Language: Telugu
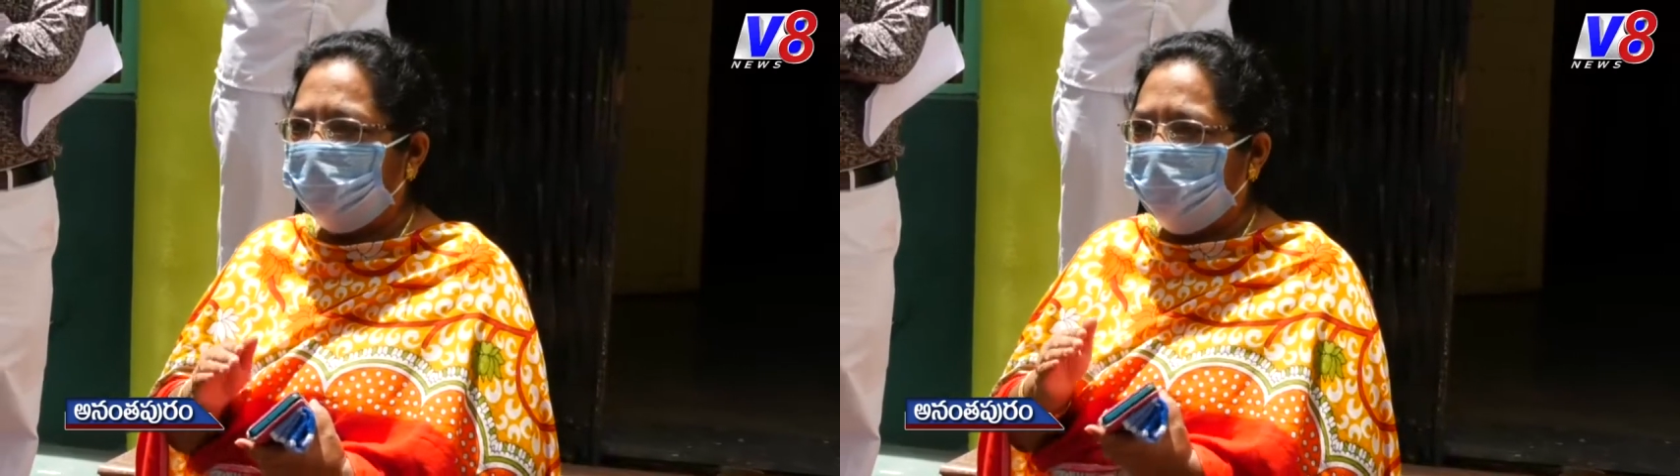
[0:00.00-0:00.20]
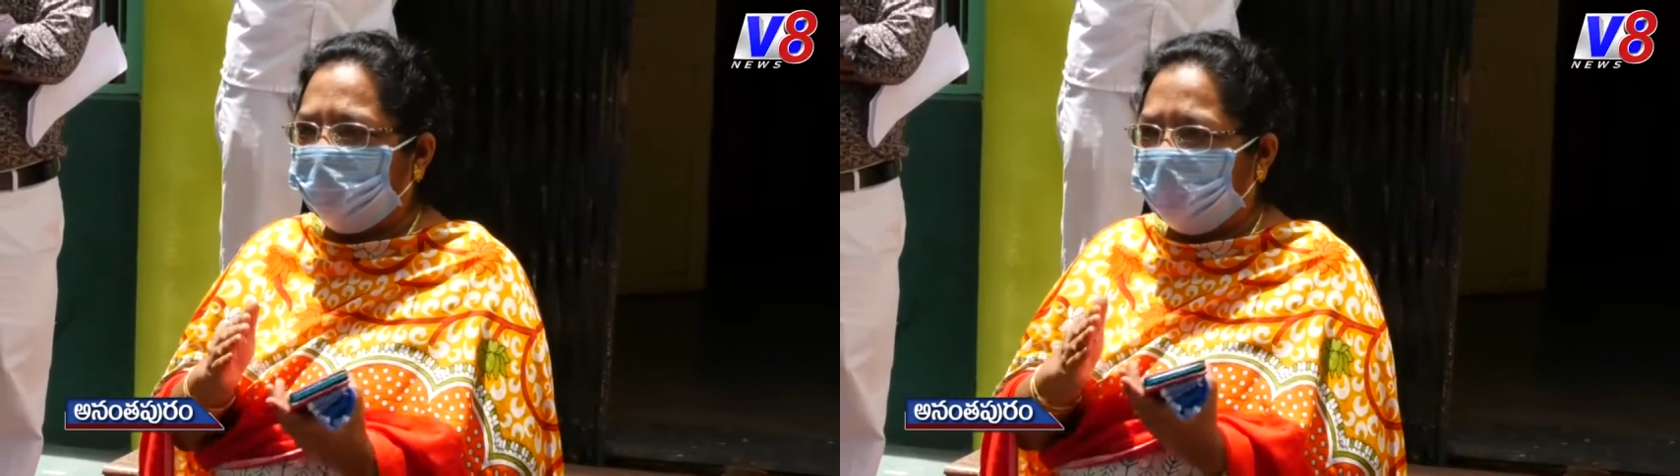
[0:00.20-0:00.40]

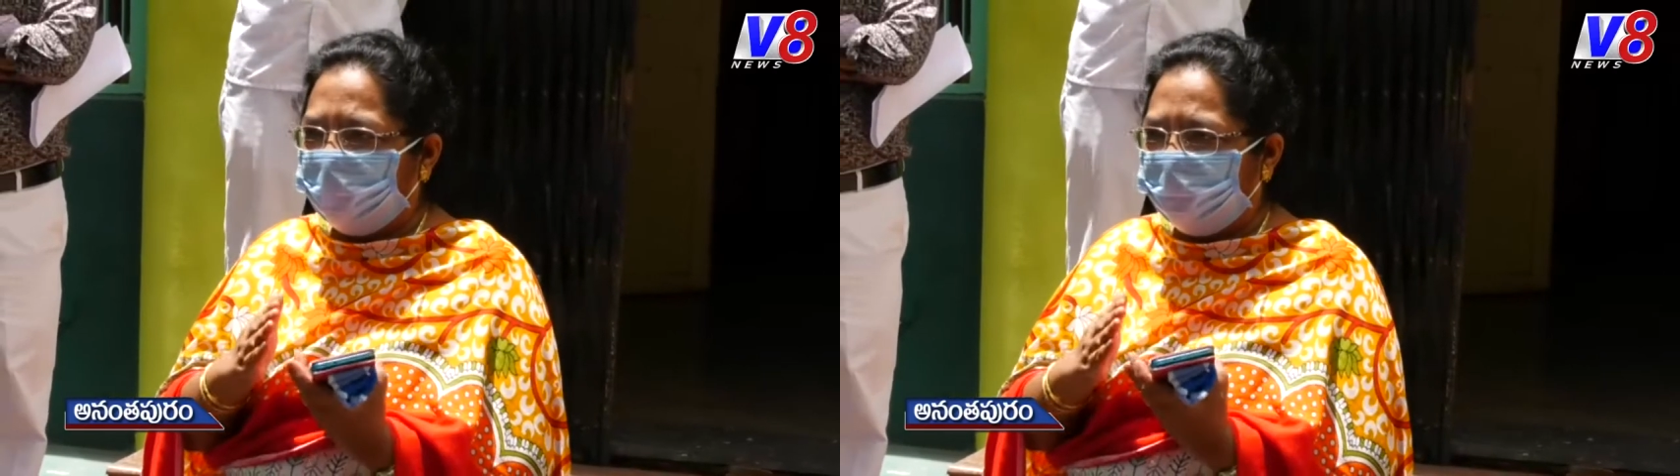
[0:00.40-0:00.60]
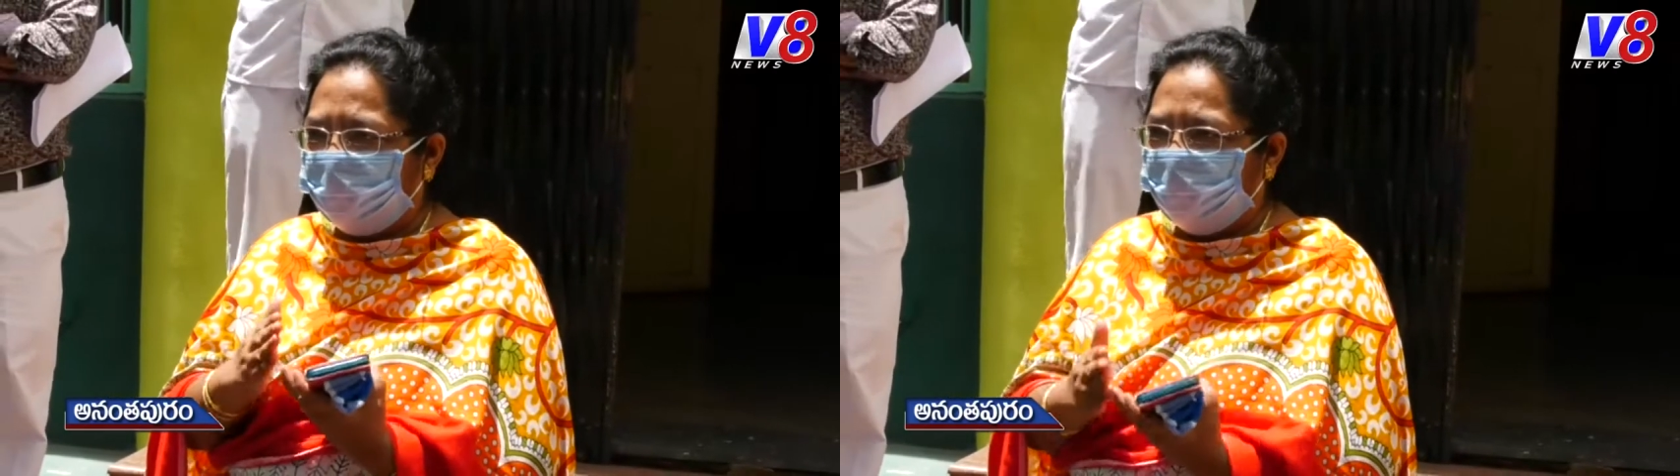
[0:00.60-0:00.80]
మన
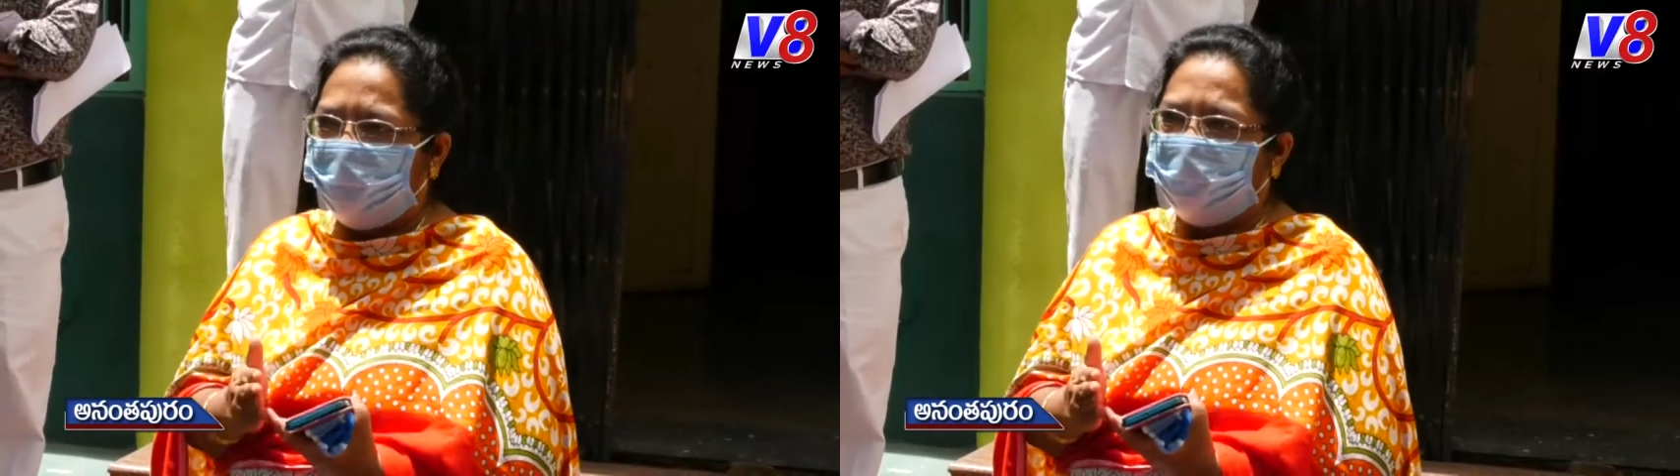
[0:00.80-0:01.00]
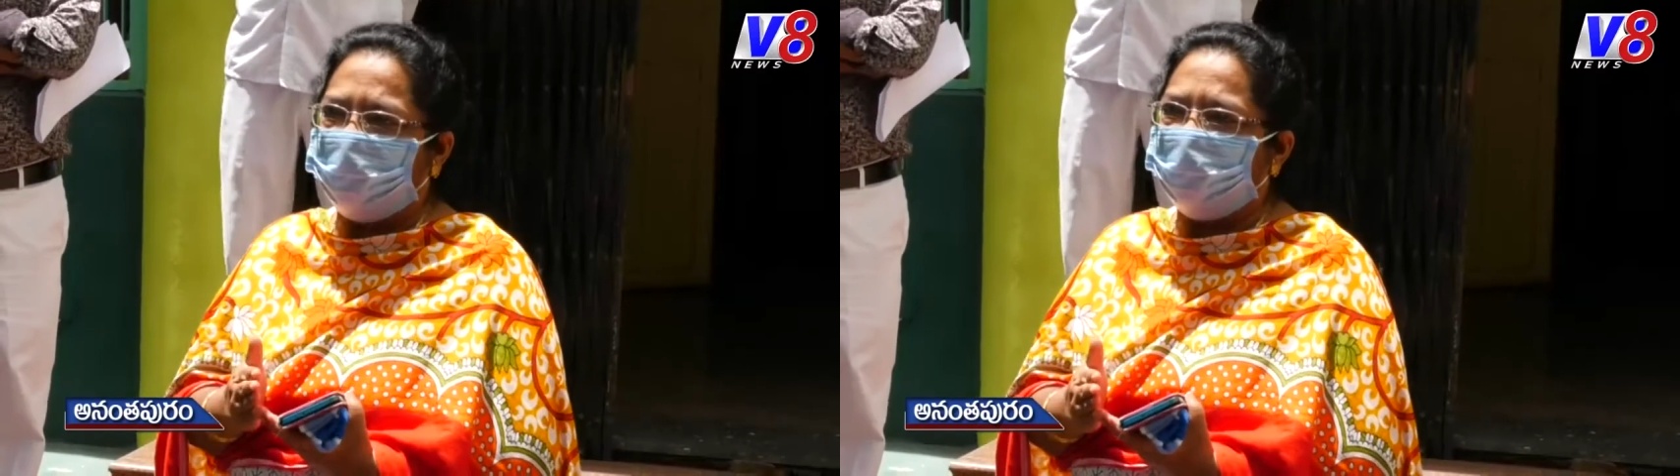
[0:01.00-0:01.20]
జిల్లా
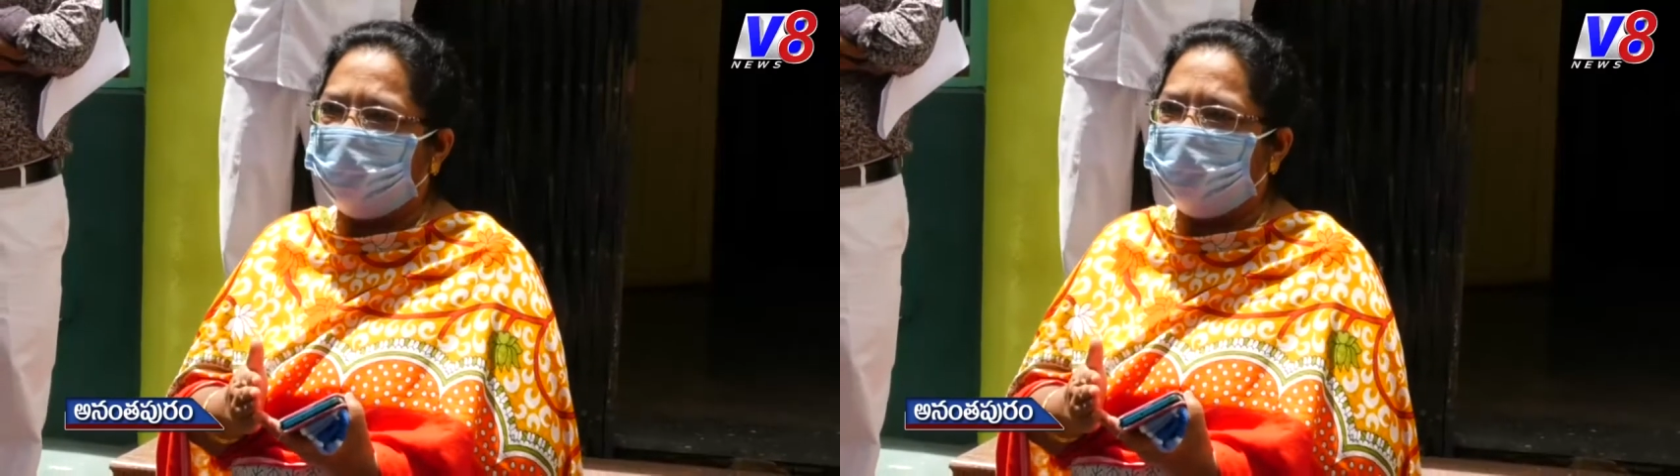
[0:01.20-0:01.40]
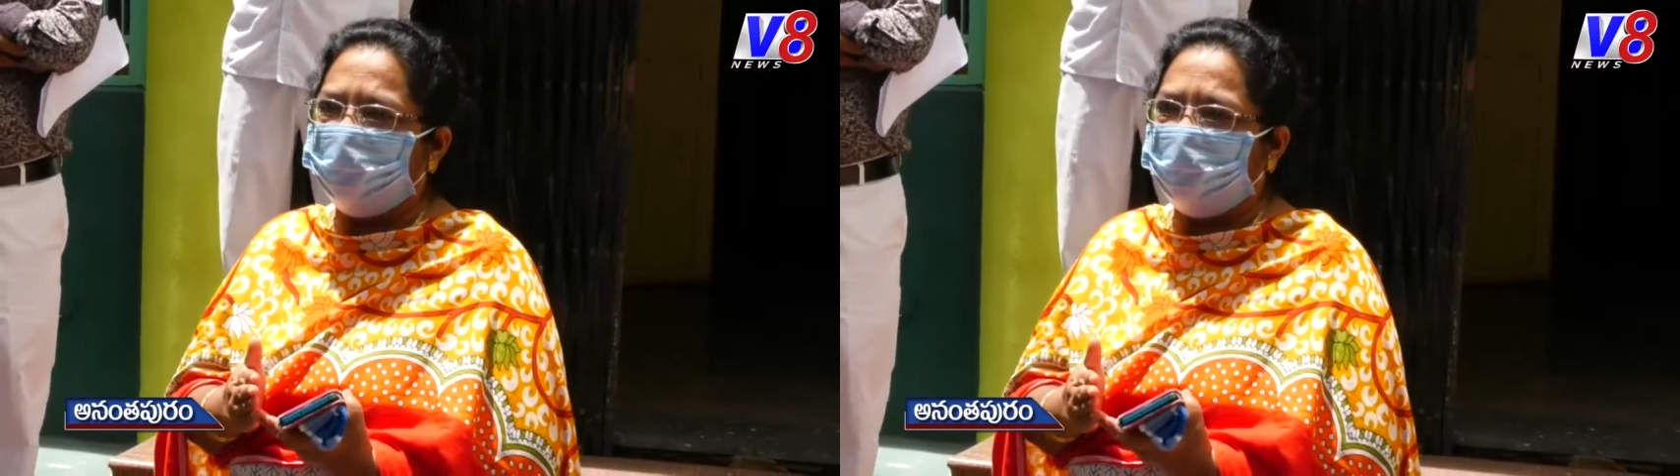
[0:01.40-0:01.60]
పరిషత్
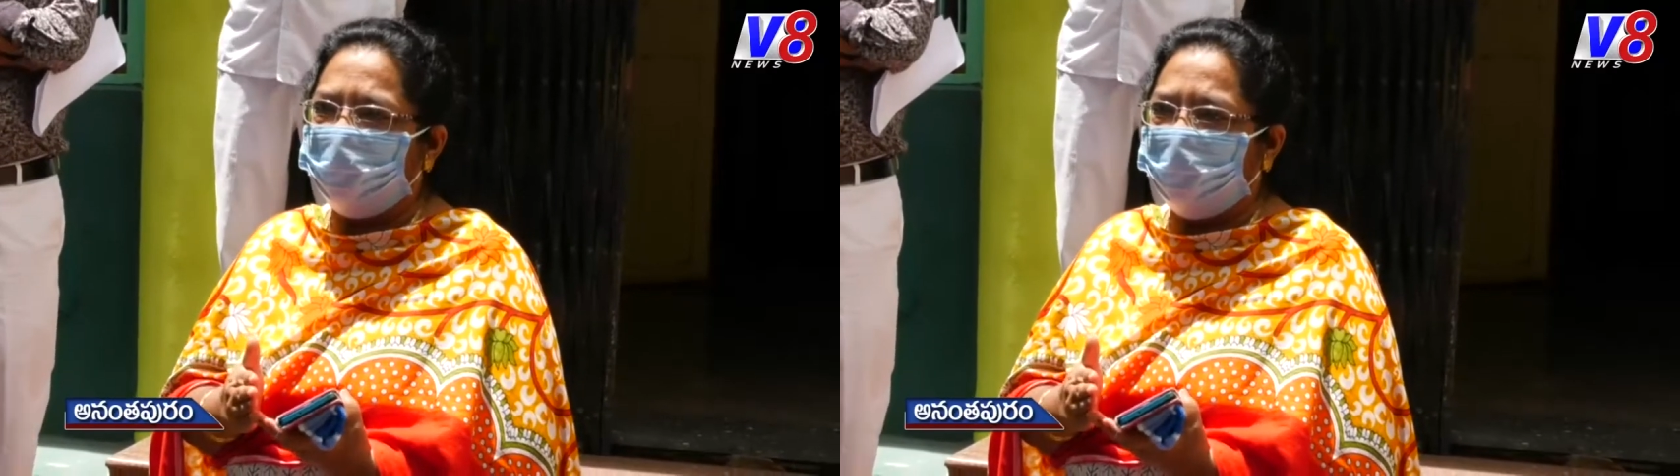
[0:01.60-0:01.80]
నుంచి